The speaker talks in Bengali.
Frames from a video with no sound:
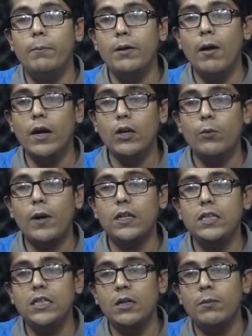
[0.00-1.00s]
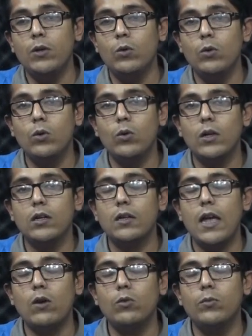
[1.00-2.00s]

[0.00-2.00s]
বিভাগীয় প্রার্থী হিসাবে গণ্য করে কেন